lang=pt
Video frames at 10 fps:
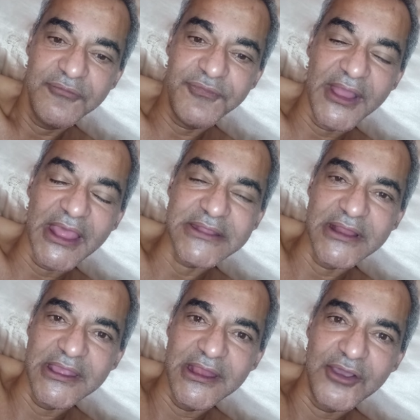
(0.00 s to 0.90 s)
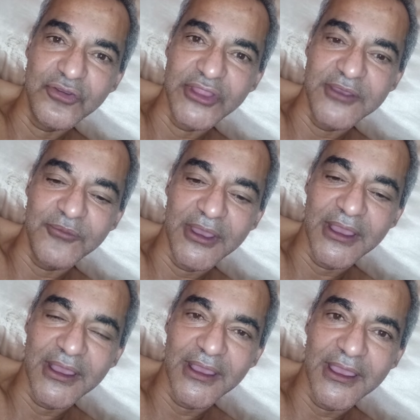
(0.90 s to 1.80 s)
Falar de leilão, Neymar,
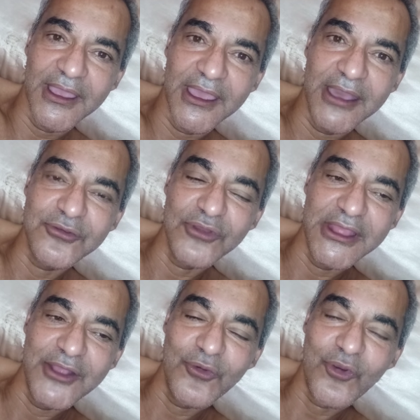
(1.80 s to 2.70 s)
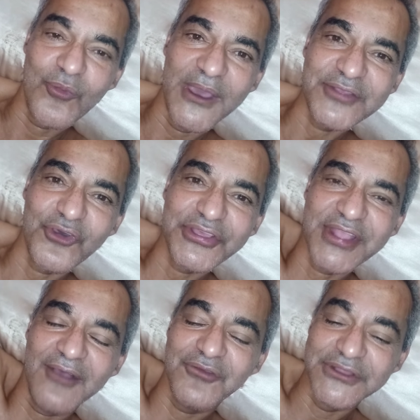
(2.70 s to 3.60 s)
era é o leilão que eu mais
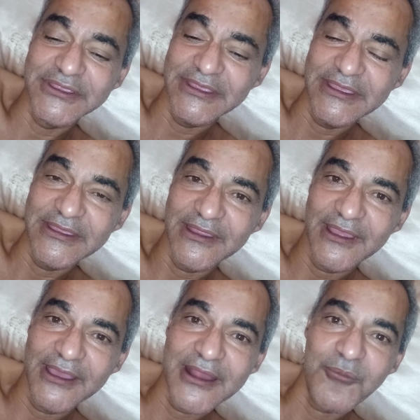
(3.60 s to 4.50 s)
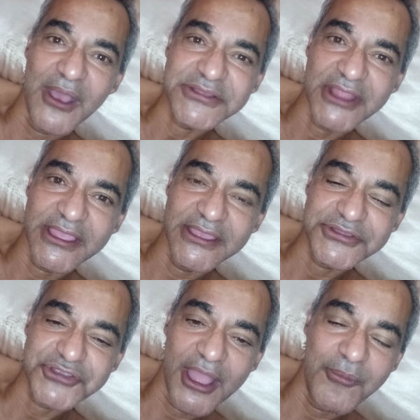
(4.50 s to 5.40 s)
gostava de ir. É na Baixa
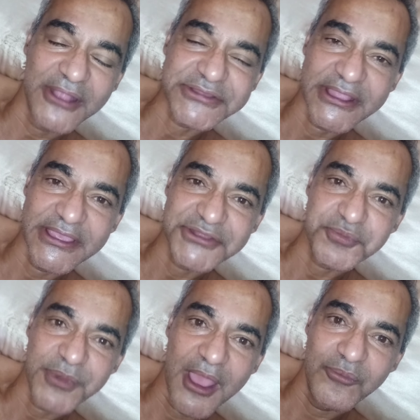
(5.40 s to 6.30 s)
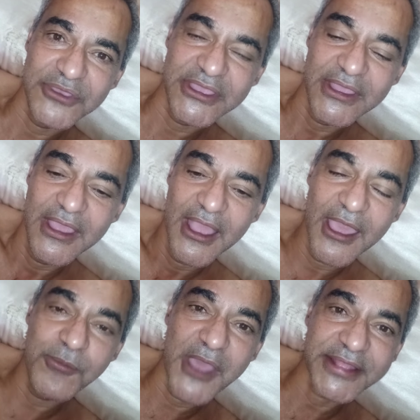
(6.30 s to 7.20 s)
Quente, que a Baixa Quente, para mim,
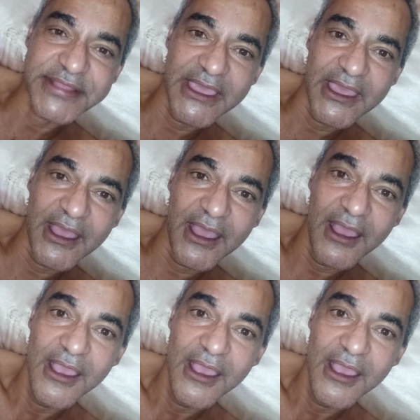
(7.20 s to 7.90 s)
é minha terra.